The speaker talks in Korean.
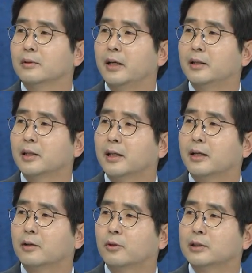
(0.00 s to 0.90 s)
해야
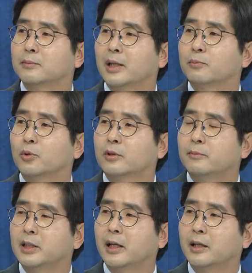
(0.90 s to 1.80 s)
되나라고 하지만 뭐 그럼
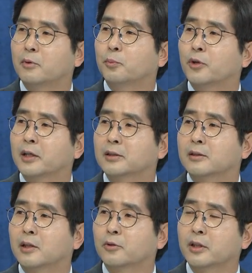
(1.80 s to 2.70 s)
일안 하면 뭐
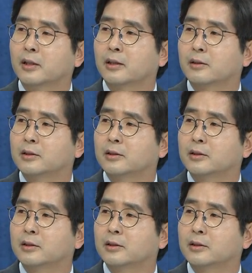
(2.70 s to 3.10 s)
하겠어라고 생각했던